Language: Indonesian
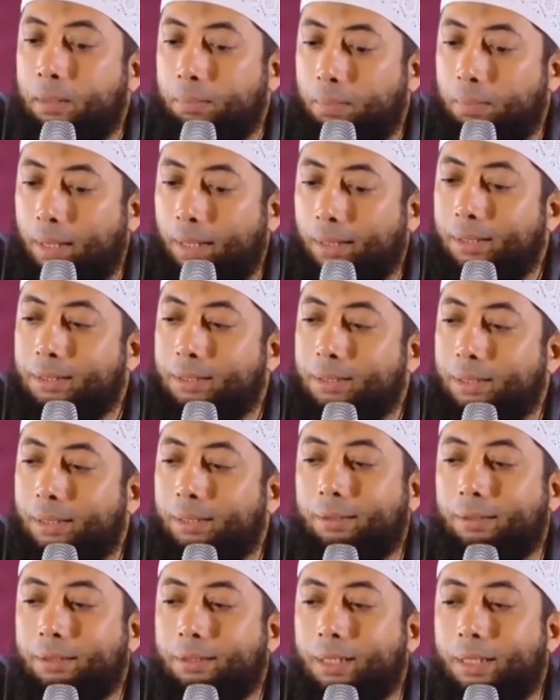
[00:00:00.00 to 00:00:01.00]
Makanya
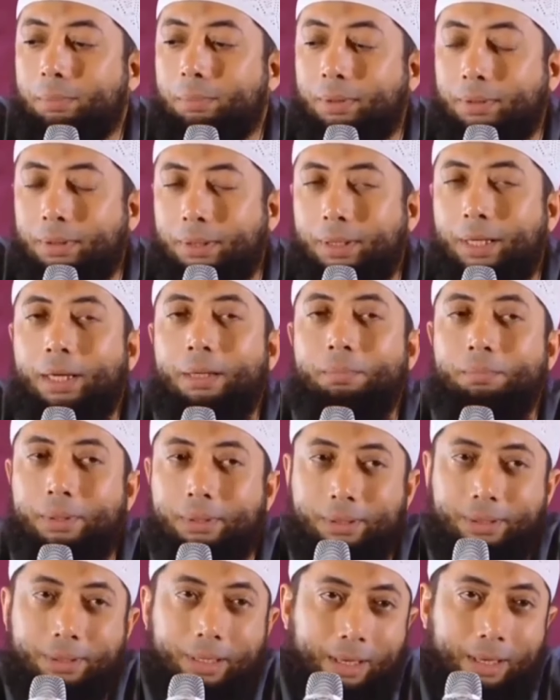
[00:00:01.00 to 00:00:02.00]
sering terjadi
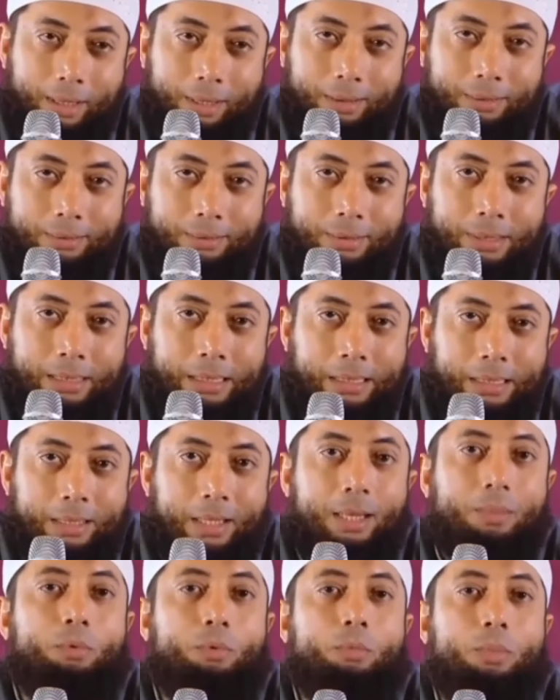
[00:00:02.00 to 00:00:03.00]
pertengkaran-pertengkaran
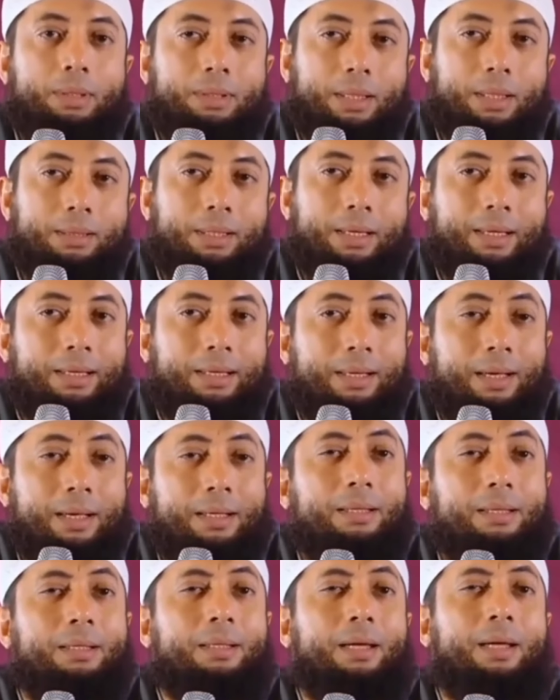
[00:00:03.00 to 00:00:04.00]
dalam rumah tangga
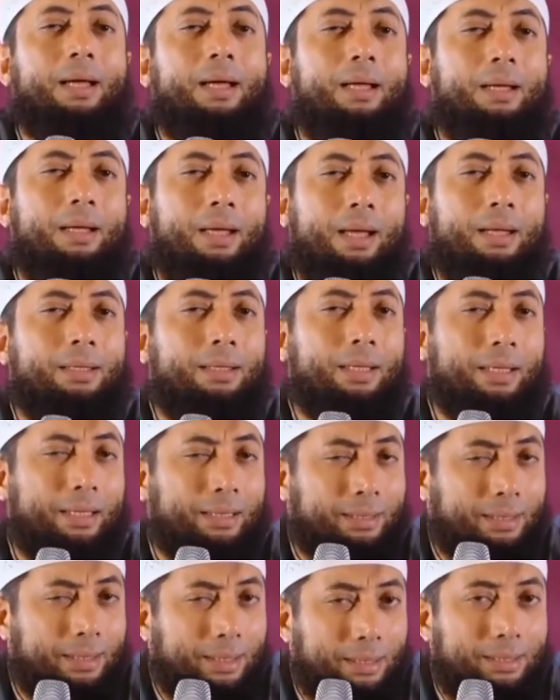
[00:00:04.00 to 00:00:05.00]
kadang-kadang dengan hal-hal yang
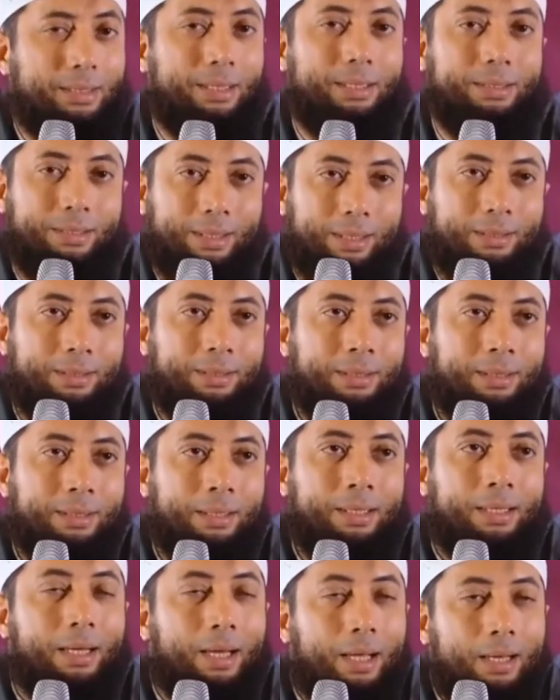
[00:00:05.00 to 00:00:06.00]
kecil saja,
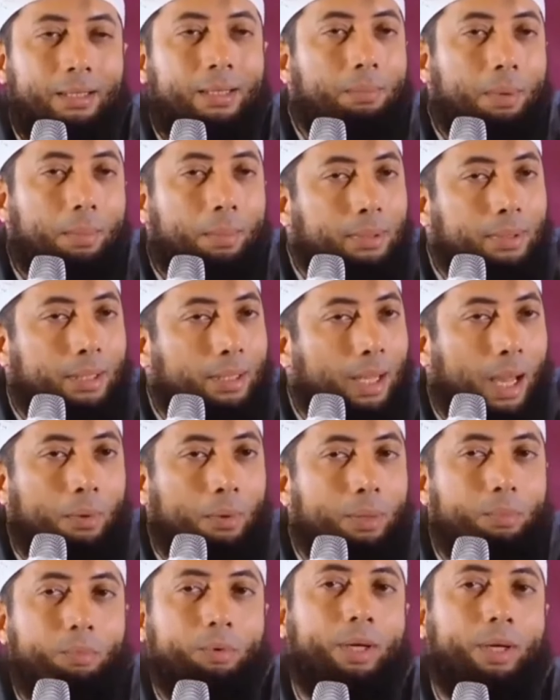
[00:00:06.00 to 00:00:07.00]
karena memang dari
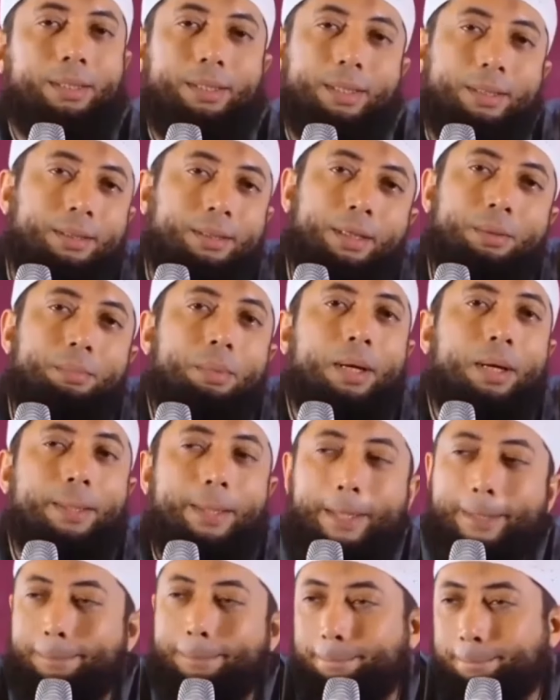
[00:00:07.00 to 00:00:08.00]
awal bukan niatnya
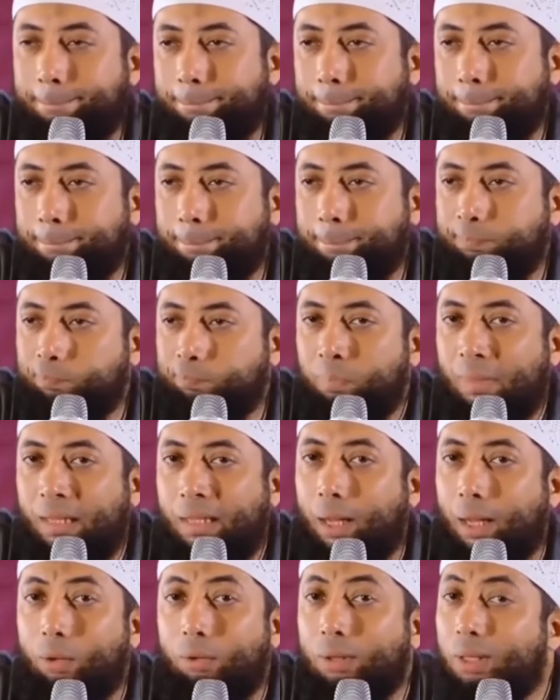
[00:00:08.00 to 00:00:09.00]
ibadah.
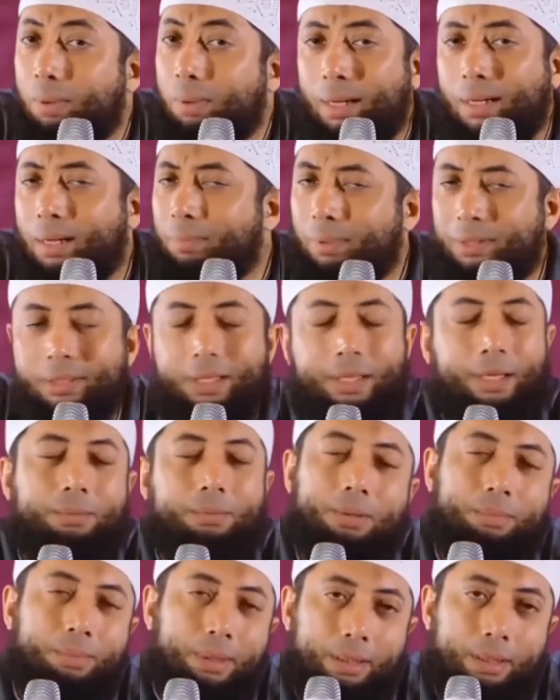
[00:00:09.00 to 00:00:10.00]
Kalau ibadah pasti
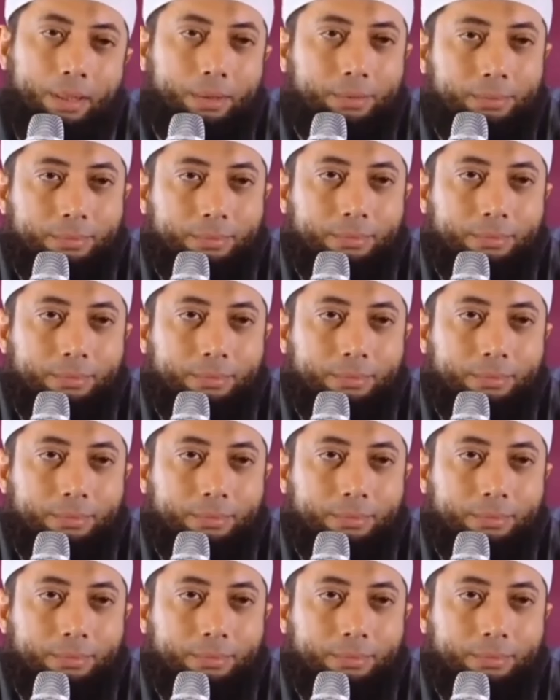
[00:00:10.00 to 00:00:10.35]
akan berbeda.